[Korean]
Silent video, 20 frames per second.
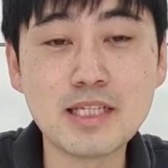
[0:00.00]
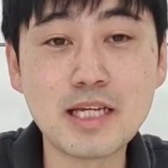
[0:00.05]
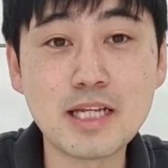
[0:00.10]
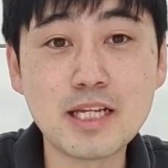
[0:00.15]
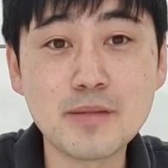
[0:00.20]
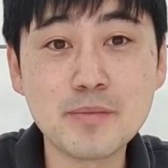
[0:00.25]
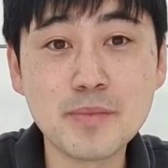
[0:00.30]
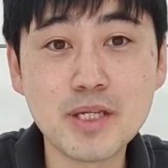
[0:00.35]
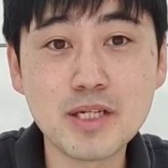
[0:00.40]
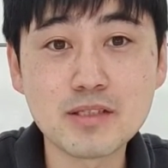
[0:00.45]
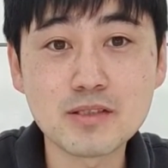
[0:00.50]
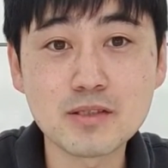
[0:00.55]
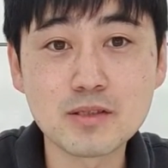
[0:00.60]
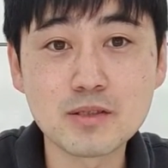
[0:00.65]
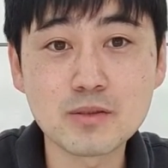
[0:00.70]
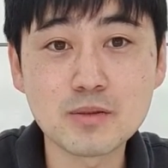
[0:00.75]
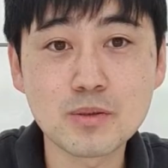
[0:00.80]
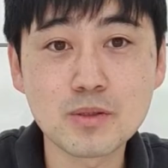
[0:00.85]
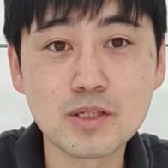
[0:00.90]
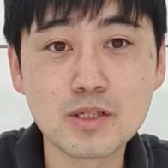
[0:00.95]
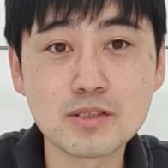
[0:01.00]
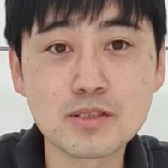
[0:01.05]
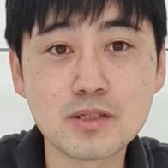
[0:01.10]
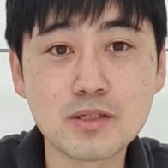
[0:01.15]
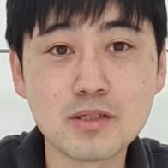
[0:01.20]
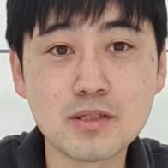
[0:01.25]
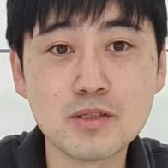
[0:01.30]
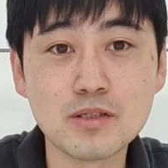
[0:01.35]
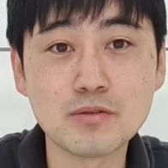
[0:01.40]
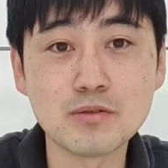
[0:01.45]
예레미야서를
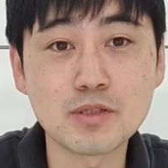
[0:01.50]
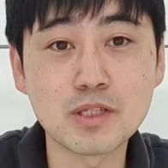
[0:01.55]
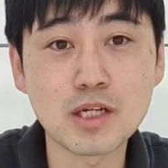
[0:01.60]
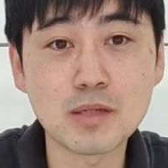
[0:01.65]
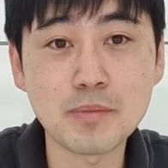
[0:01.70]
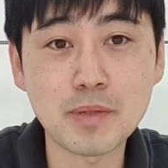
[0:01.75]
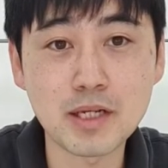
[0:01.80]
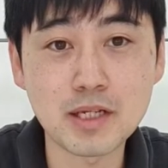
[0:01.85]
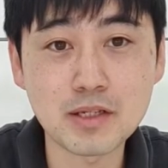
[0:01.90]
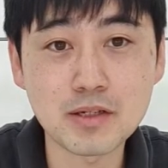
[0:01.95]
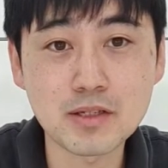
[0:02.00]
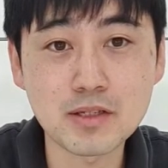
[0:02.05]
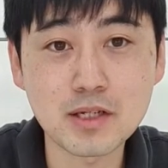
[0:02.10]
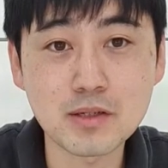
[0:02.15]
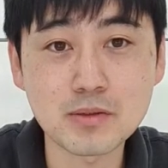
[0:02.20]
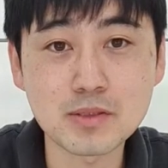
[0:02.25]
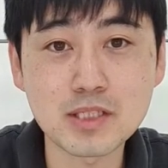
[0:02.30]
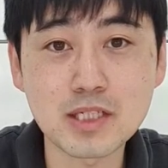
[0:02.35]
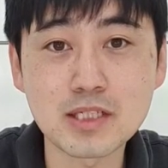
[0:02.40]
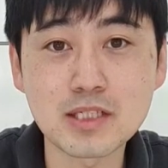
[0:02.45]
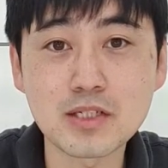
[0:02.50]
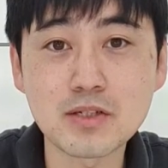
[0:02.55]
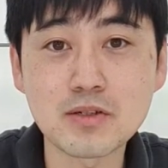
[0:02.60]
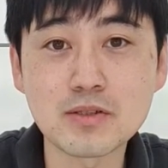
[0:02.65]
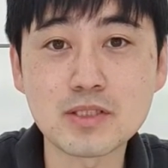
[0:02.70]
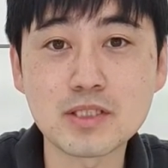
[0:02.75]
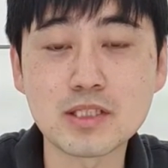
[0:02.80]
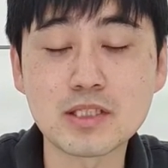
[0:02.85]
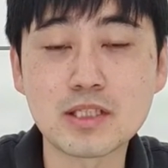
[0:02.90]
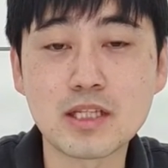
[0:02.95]
통해서 우리가 발견하고자 하는
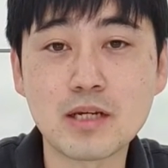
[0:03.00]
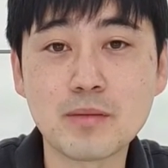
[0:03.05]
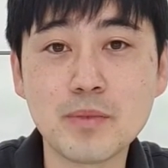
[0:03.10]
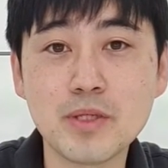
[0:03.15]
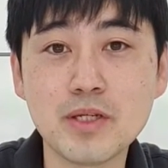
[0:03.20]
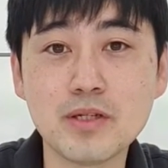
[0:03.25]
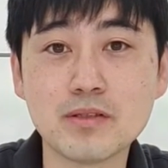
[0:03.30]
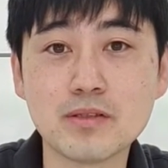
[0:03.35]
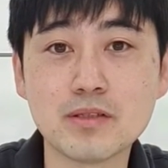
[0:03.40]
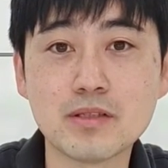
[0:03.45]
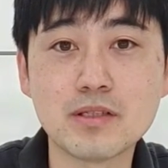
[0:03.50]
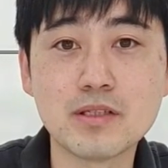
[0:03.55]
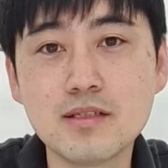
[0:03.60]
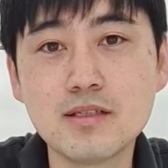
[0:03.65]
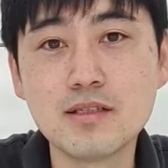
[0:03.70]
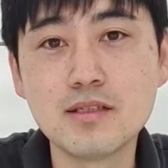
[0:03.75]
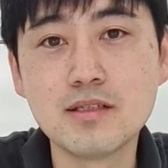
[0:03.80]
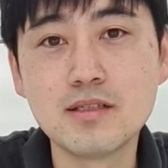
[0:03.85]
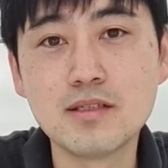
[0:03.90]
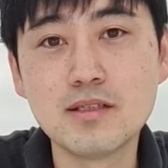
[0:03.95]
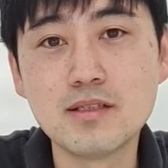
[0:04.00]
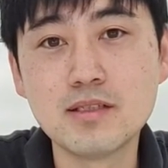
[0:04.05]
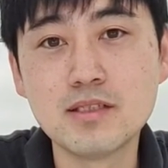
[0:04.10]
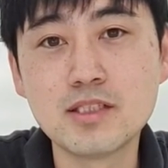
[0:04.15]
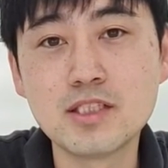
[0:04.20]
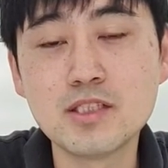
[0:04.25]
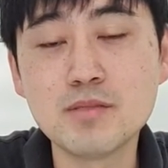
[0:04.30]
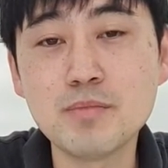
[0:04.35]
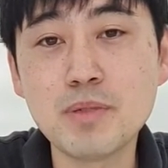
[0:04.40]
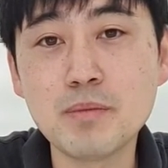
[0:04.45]
것이 있다면
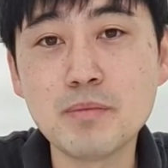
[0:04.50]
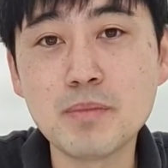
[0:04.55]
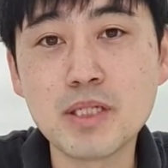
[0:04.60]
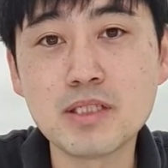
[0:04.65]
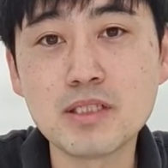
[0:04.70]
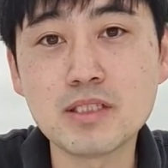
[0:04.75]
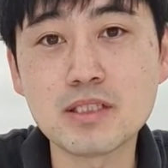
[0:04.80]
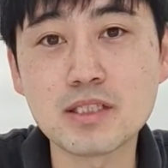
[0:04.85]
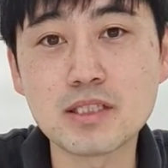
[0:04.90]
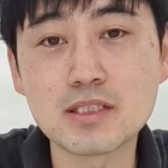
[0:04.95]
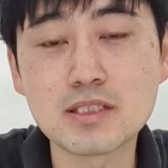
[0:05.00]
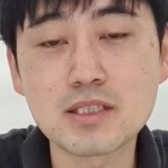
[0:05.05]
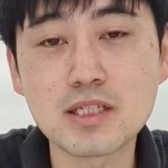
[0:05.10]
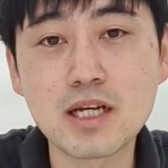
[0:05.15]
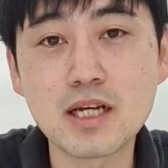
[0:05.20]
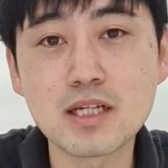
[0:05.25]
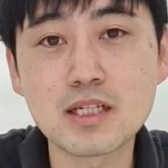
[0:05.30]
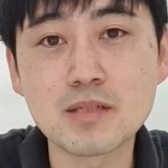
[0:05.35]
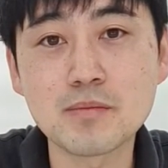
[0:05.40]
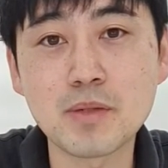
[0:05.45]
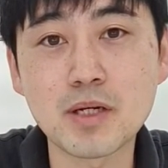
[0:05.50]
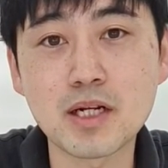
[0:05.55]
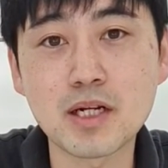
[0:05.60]
심판받는 이스라엘을